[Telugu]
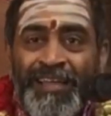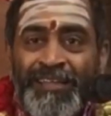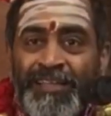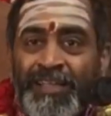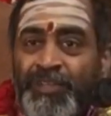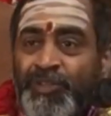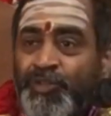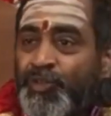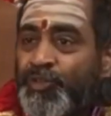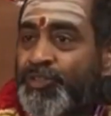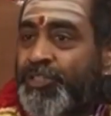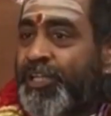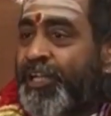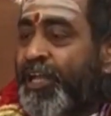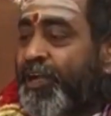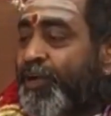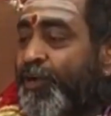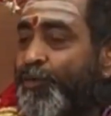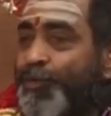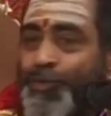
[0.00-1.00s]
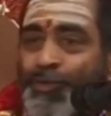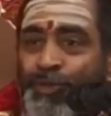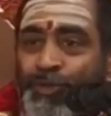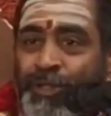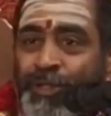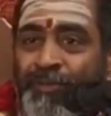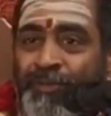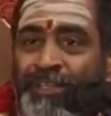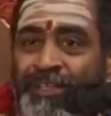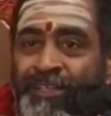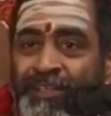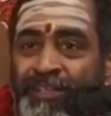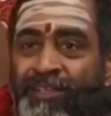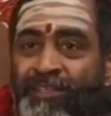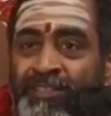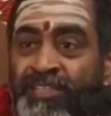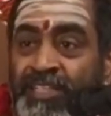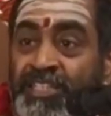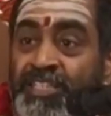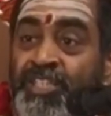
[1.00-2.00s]
అయితే ఈయన చూశాడు ఎక్కడ కూర్చుందామని
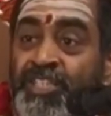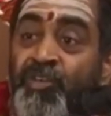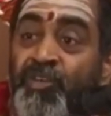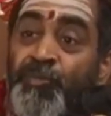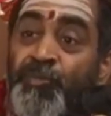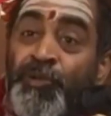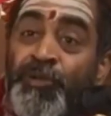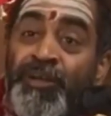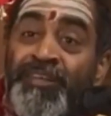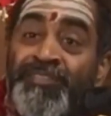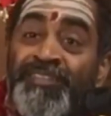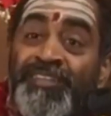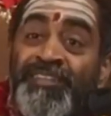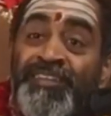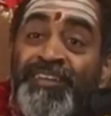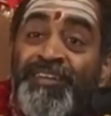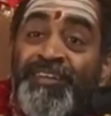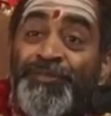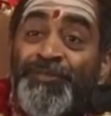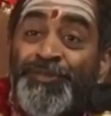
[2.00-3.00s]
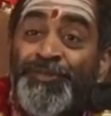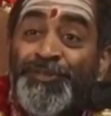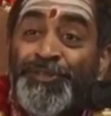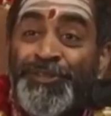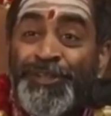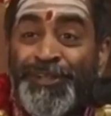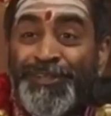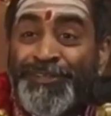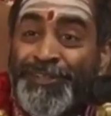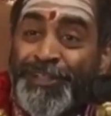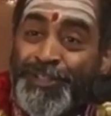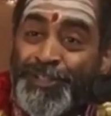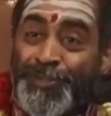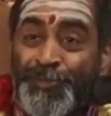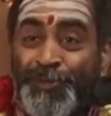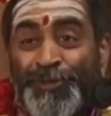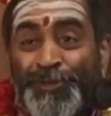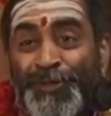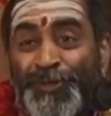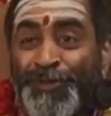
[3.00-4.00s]
శిరస్సు వైపు ఉన్న ఆసనం దగ్గర కూర్చున్నాడు
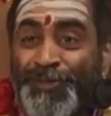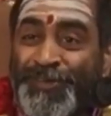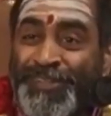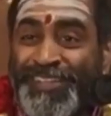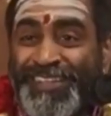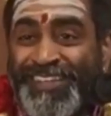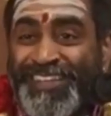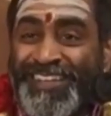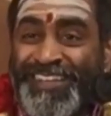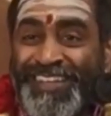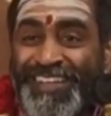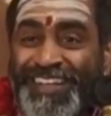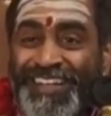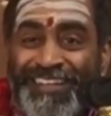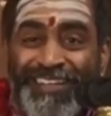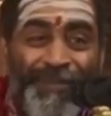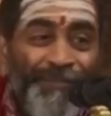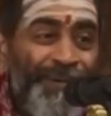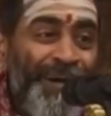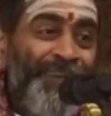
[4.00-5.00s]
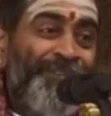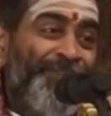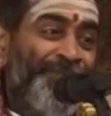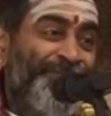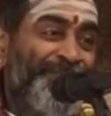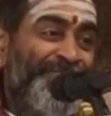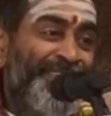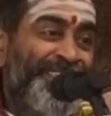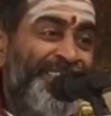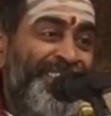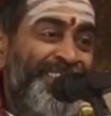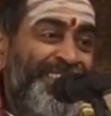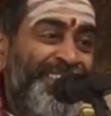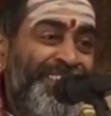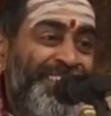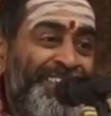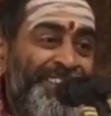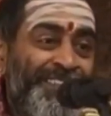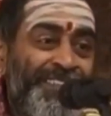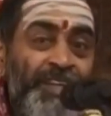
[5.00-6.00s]
తెలిసిపోతూనుంది ఇతని భావం
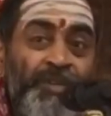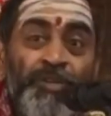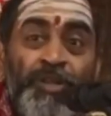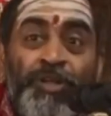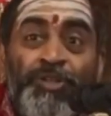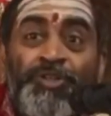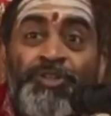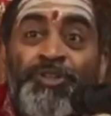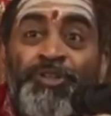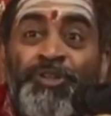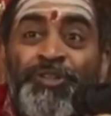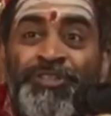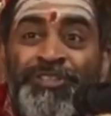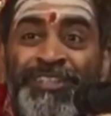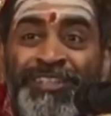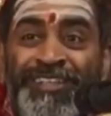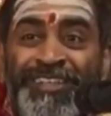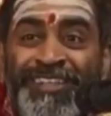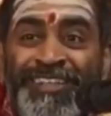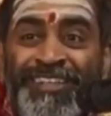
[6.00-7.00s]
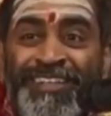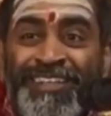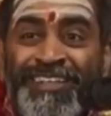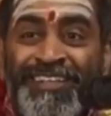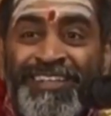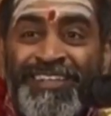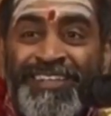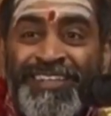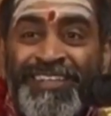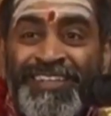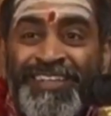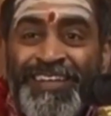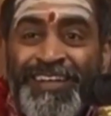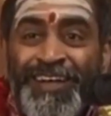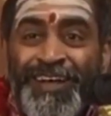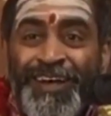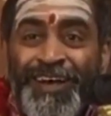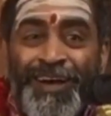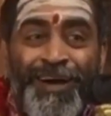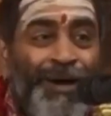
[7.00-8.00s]
తర్వాత అర్జునుడు వచ్చాడండి
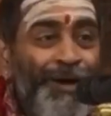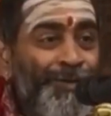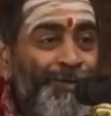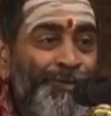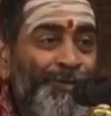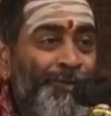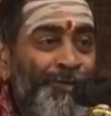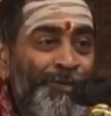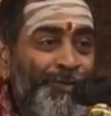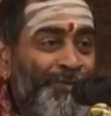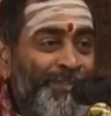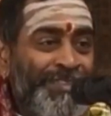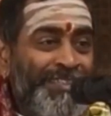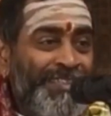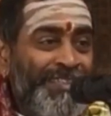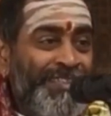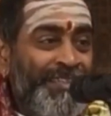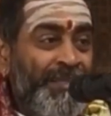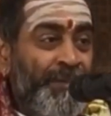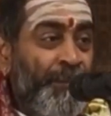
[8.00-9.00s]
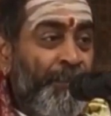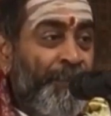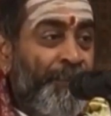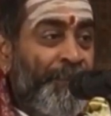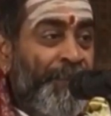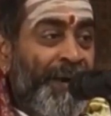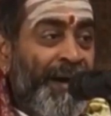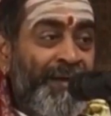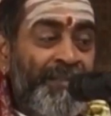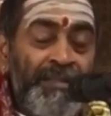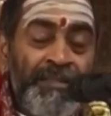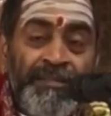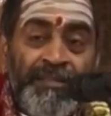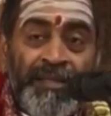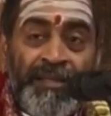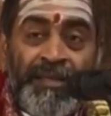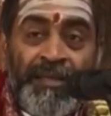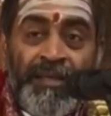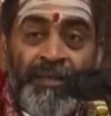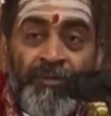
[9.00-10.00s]
అర్జునుడు వచ్చి పాదం
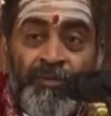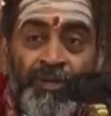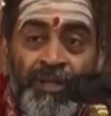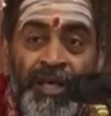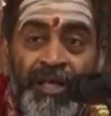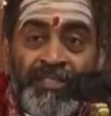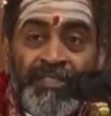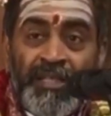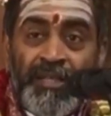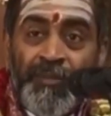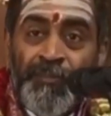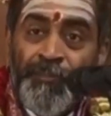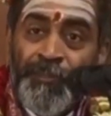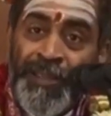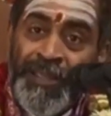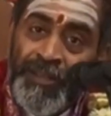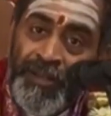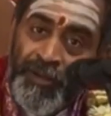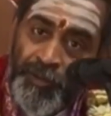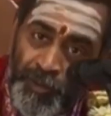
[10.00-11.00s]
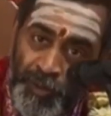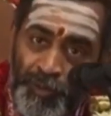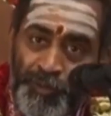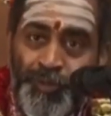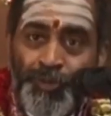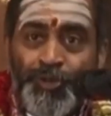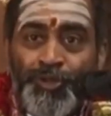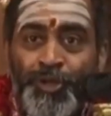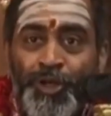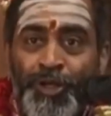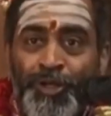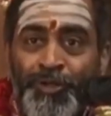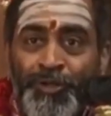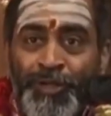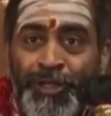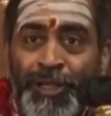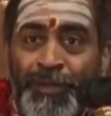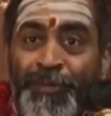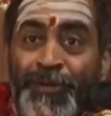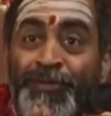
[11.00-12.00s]
దగ్గర ఉన్న ఆసనం పైన కూడా కూర్చోలేదు
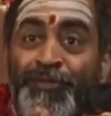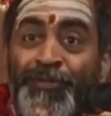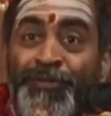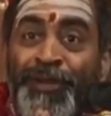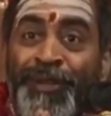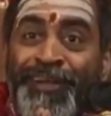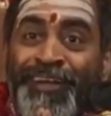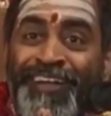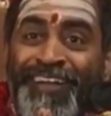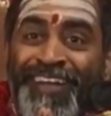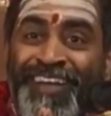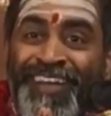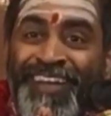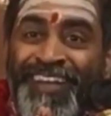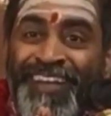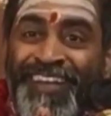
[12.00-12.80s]
నిలబడుతున్నాడు అక్కడ